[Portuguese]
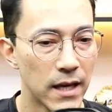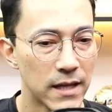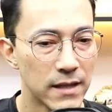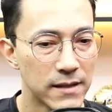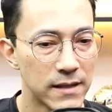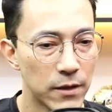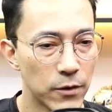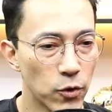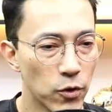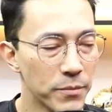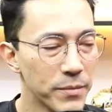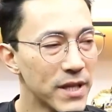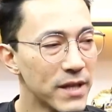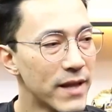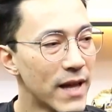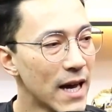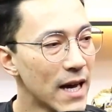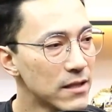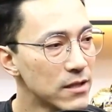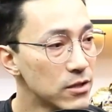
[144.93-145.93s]
essa
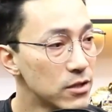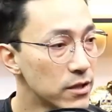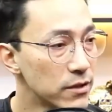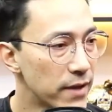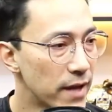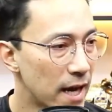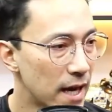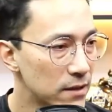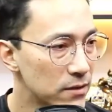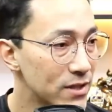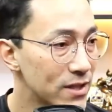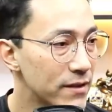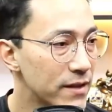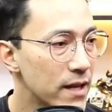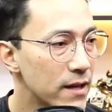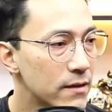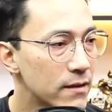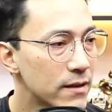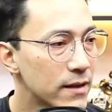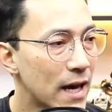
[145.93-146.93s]
enormidade de dados e
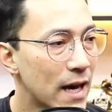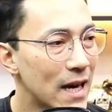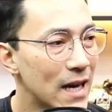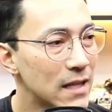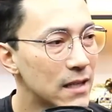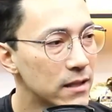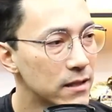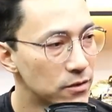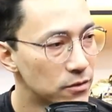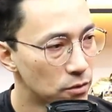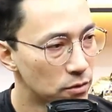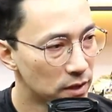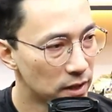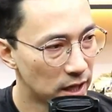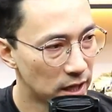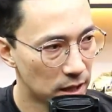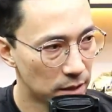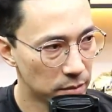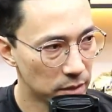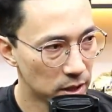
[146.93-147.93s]
detalhes do
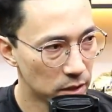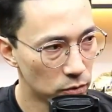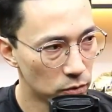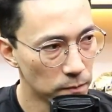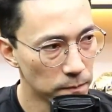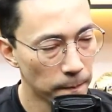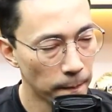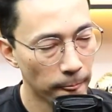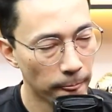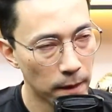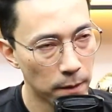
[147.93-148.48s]
treinamento.